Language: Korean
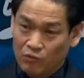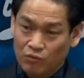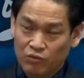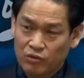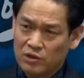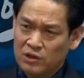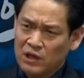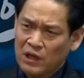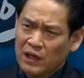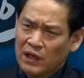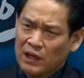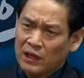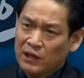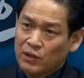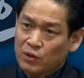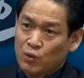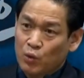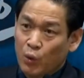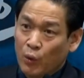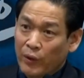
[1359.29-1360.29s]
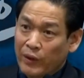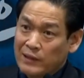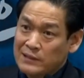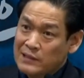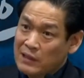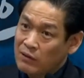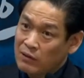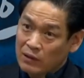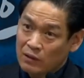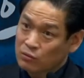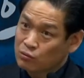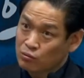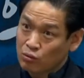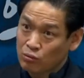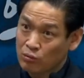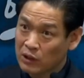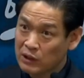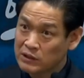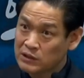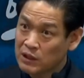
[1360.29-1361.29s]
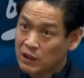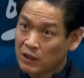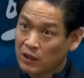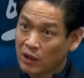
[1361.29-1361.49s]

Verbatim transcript: 우리나라 교회 상황과 똑같지